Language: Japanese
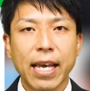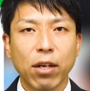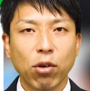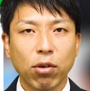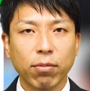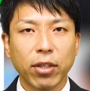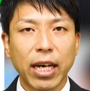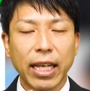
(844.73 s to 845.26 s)

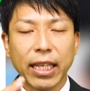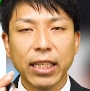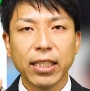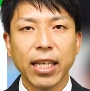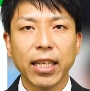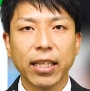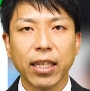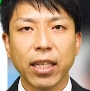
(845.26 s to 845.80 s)
ロームの
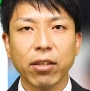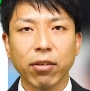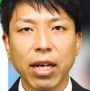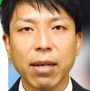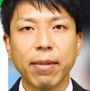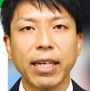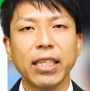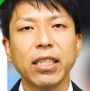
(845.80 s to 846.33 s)
話であったりだと
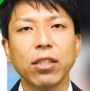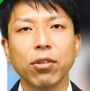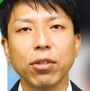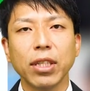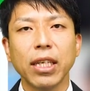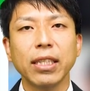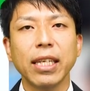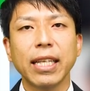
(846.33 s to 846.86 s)
か、院長
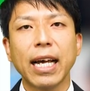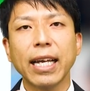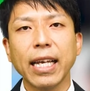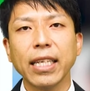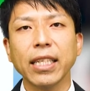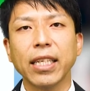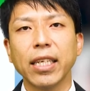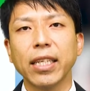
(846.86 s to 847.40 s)
先生だ
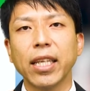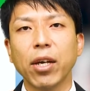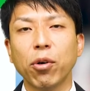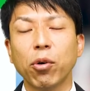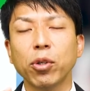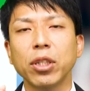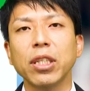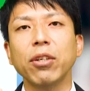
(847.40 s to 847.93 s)
けに聞いて
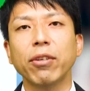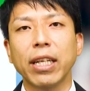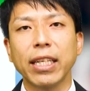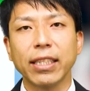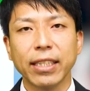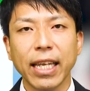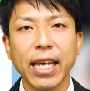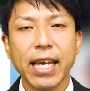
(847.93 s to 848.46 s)
ほしいような
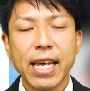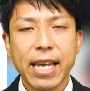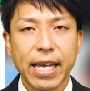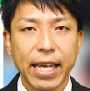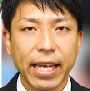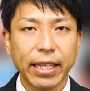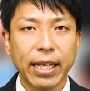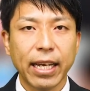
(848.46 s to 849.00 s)
ですね、
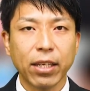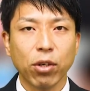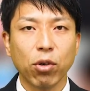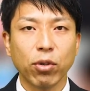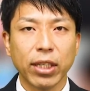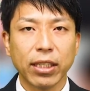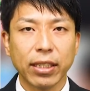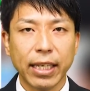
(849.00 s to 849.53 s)
内
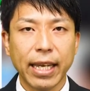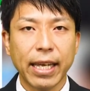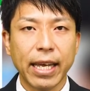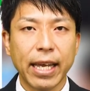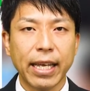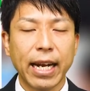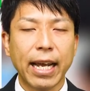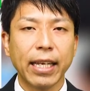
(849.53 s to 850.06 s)
容をです
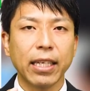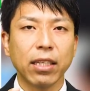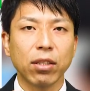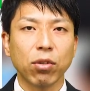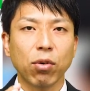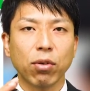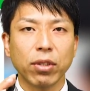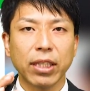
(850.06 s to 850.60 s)
ね、LINE
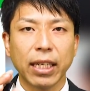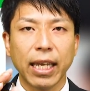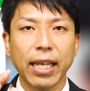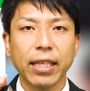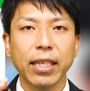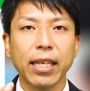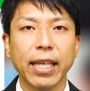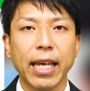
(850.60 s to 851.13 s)
登録者
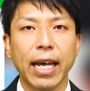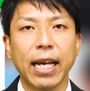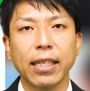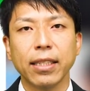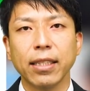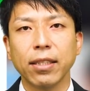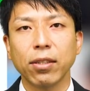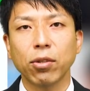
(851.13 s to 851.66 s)
限定で配
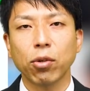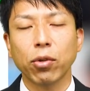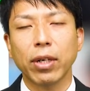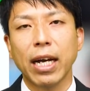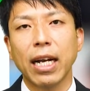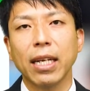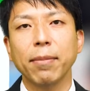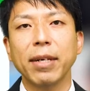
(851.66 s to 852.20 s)
信すること
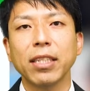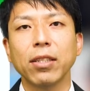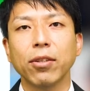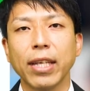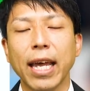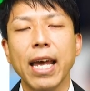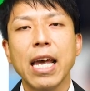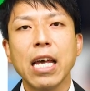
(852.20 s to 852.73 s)
があります
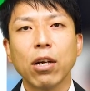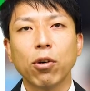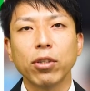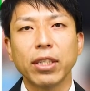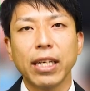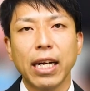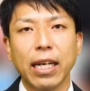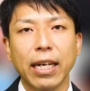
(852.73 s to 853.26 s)
ので、こ
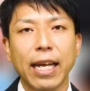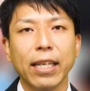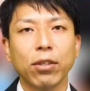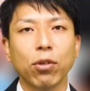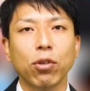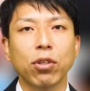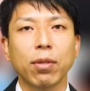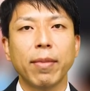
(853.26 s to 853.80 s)
ちら LINE
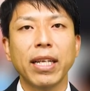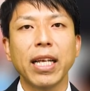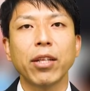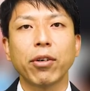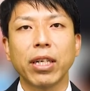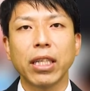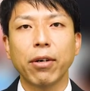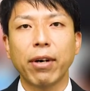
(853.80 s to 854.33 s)
登録まだ
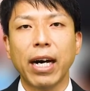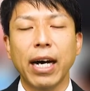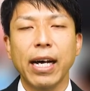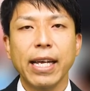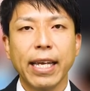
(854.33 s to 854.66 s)
の方は、